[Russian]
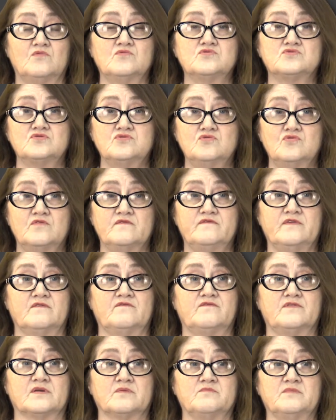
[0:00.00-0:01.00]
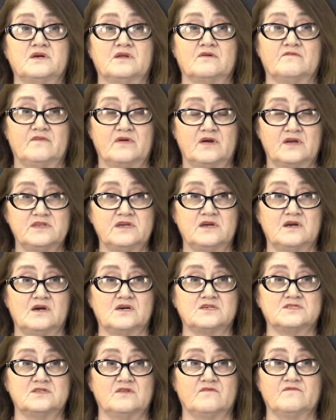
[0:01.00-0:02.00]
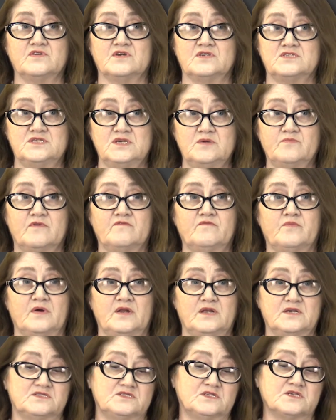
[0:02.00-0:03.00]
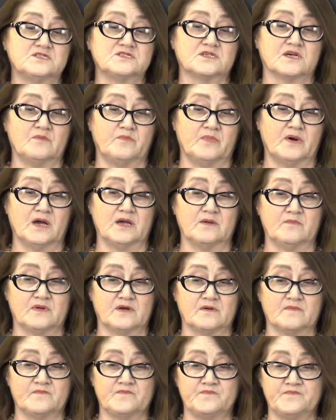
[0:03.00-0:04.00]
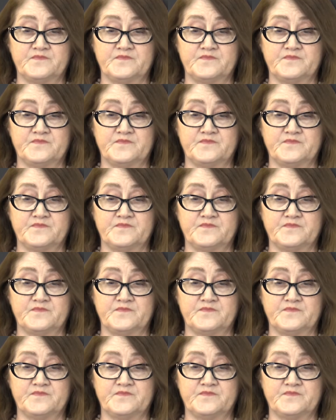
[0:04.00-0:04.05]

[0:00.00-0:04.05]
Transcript: условия формирования основных типов полезных ископаемых.